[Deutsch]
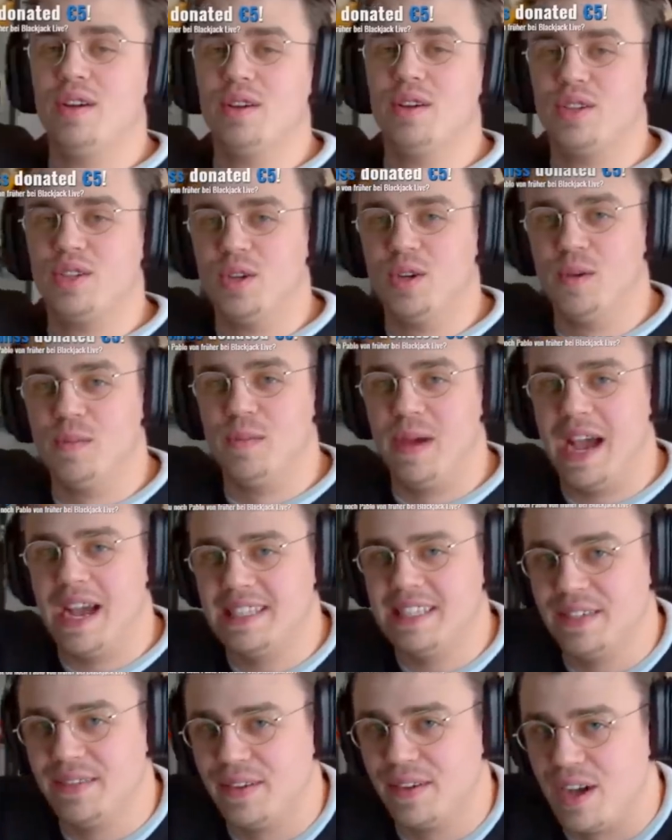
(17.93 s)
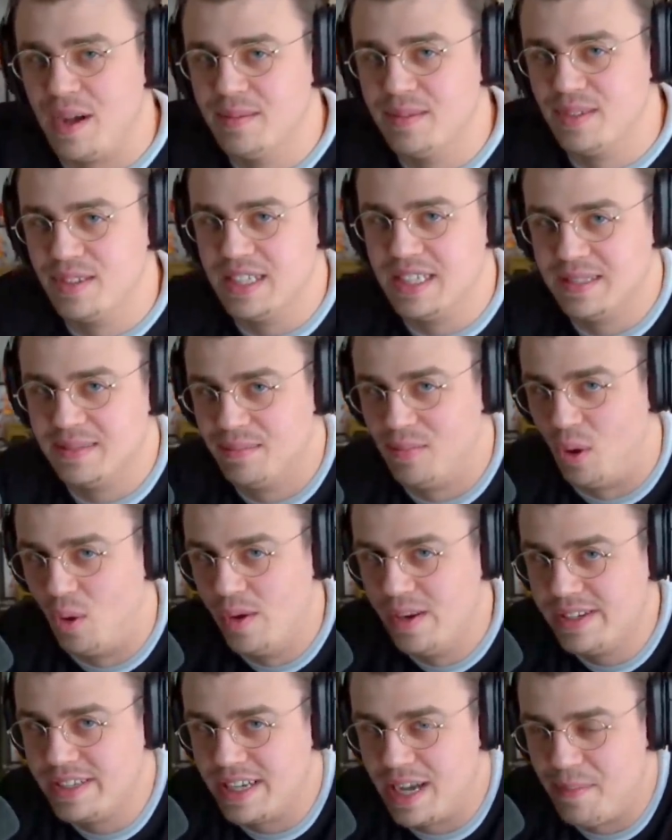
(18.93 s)
YouTube, herzlich willkommen zu diesem
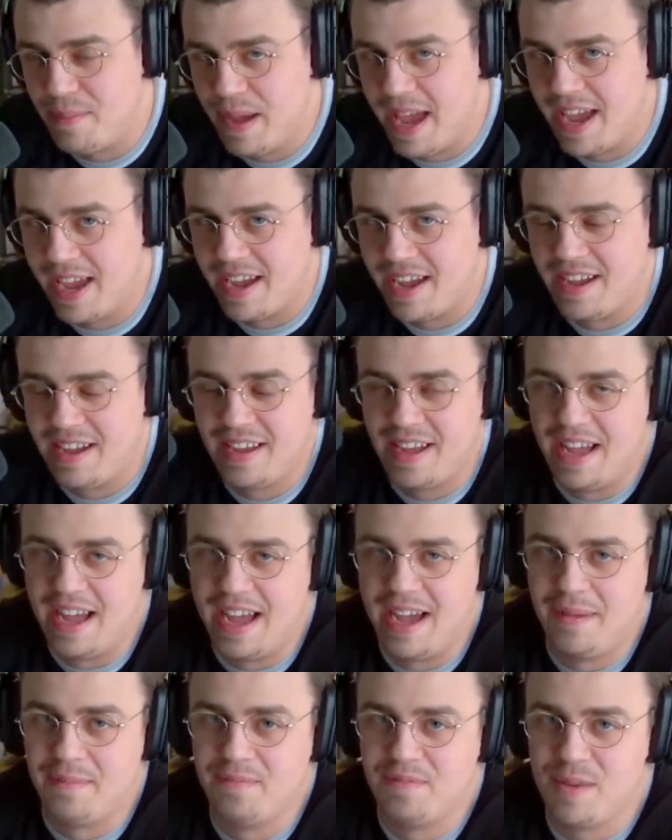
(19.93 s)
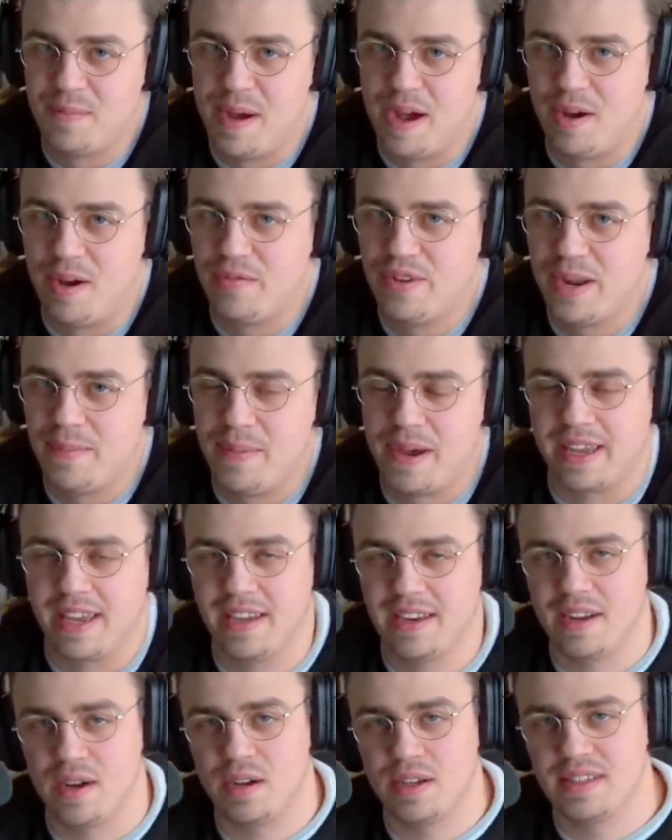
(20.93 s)
Ultra-Banger. Ähm, wir packen mal wieder
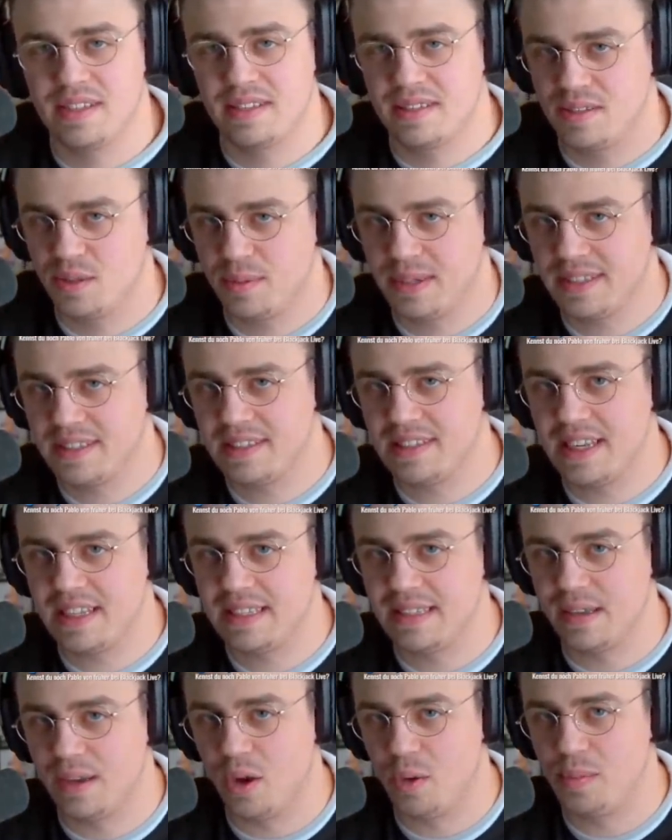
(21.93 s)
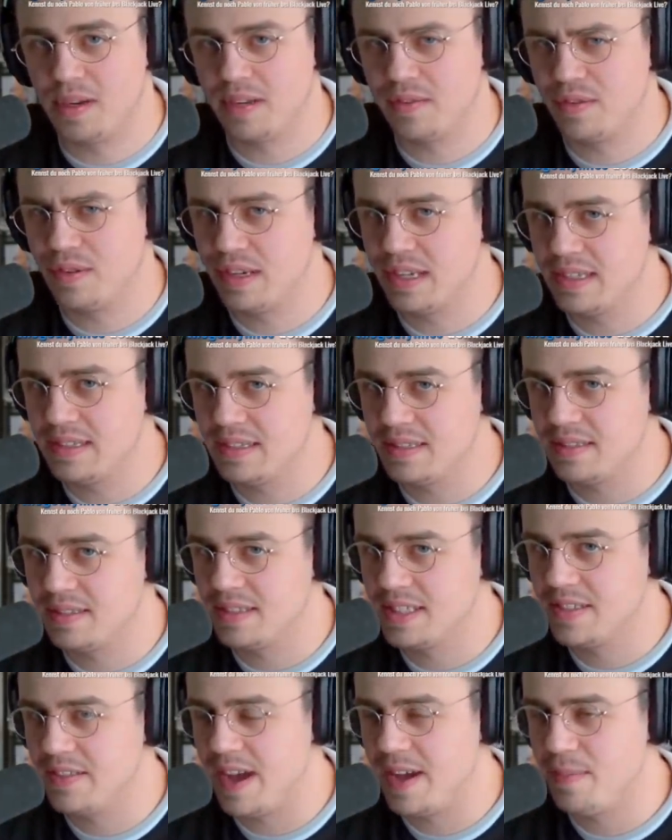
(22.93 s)
Pakete aus. Das ist übrigens Löscht das letzte euch, die nächsten
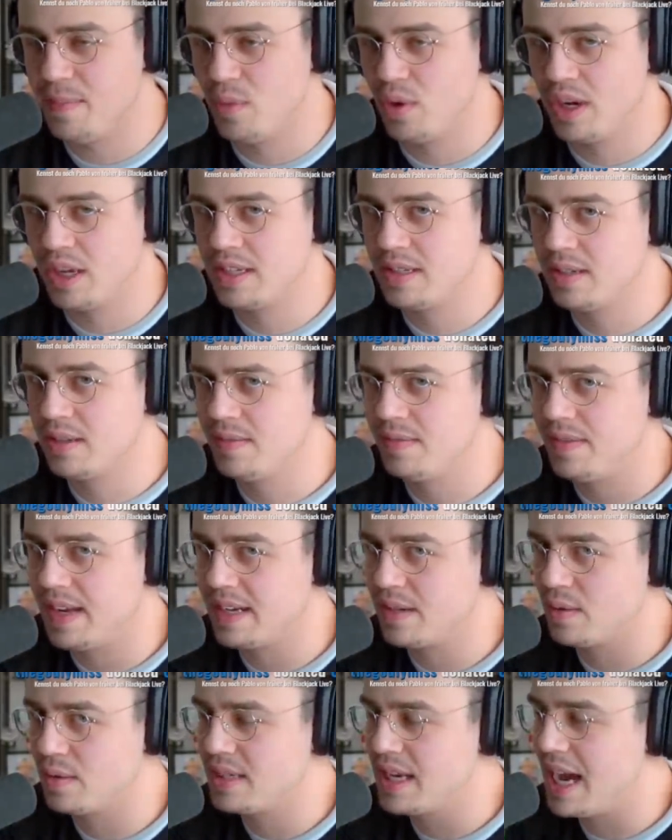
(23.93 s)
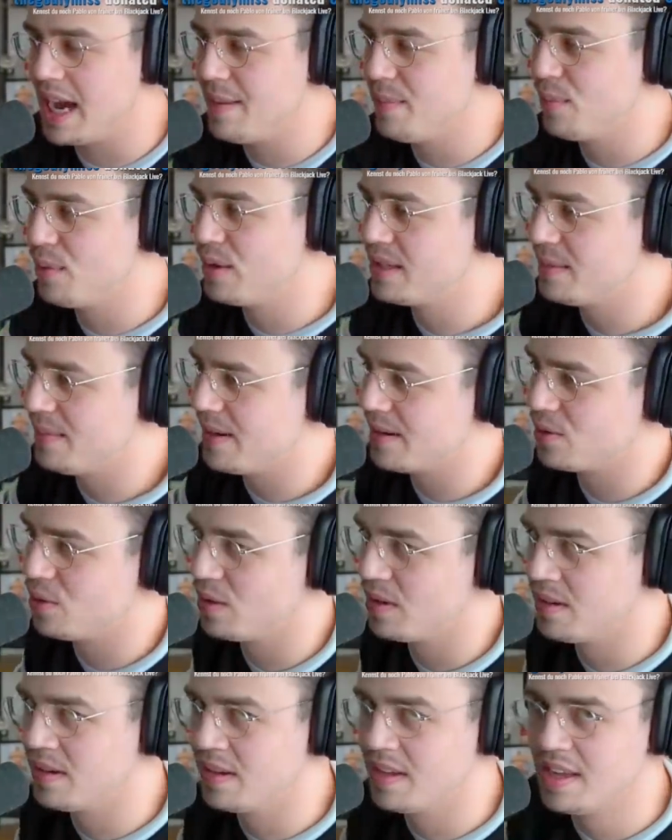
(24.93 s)
zwei Monate. Der Hund bekommt neues
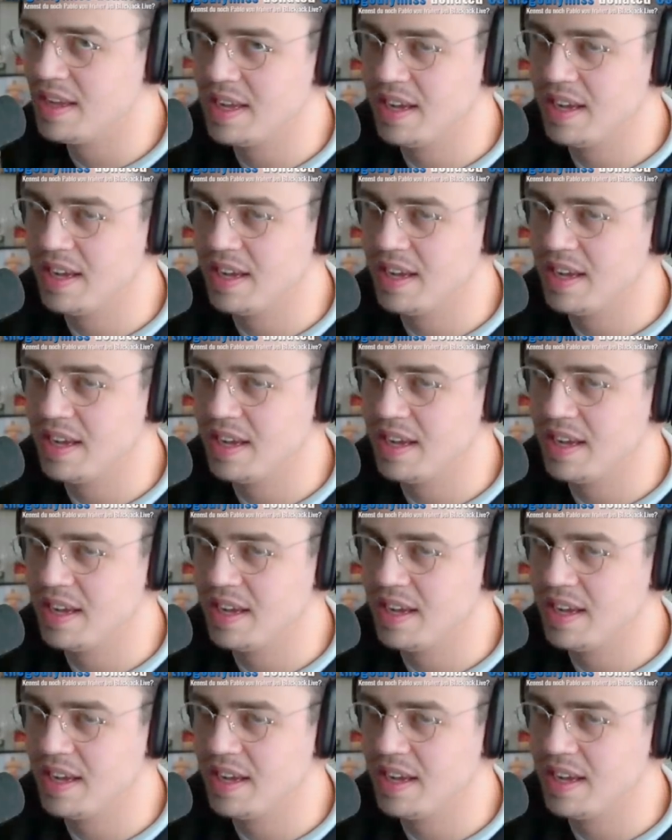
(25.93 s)
Hundefutter,